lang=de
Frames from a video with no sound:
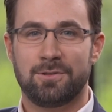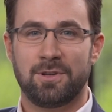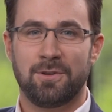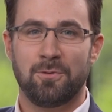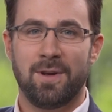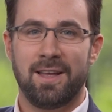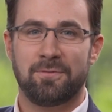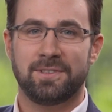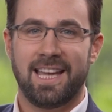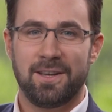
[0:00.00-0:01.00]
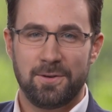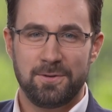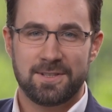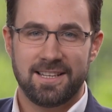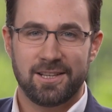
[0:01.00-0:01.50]
zu den ORF3
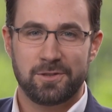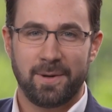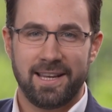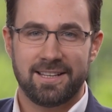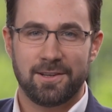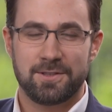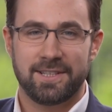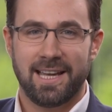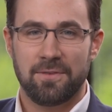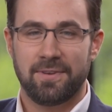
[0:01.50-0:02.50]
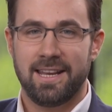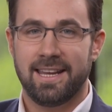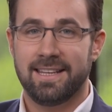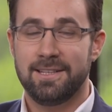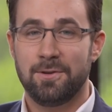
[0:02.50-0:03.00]
Künstlergesprächen aus
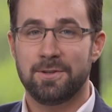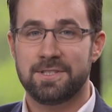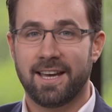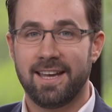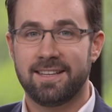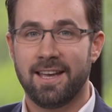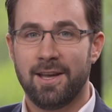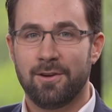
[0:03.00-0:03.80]
Grafeneck, Niederösterreich.